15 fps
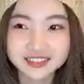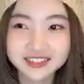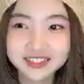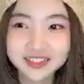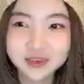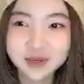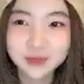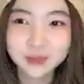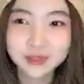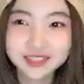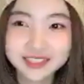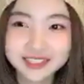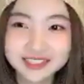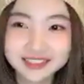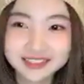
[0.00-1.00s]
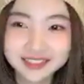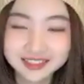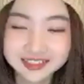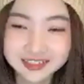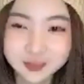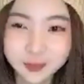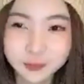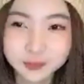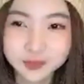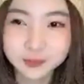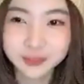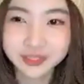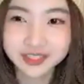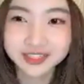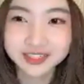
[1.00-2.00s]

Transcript: ก็เท่ากับว่าออีกเรือหนึ่งล่มใช่ไหม